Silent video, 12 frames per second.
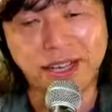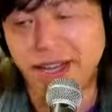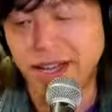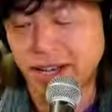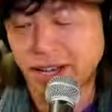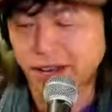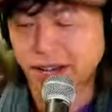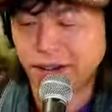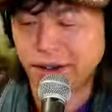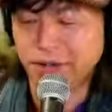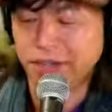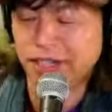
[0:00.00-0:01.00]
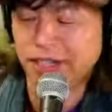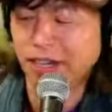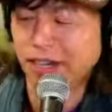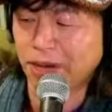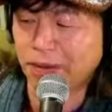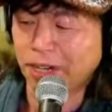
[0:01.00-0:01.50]
えー、お付き合いいた
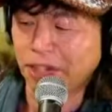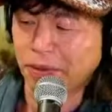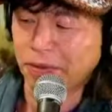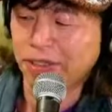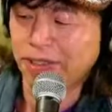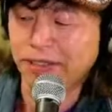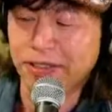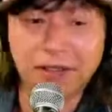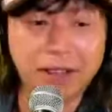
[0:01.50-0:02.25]
だければなと思います。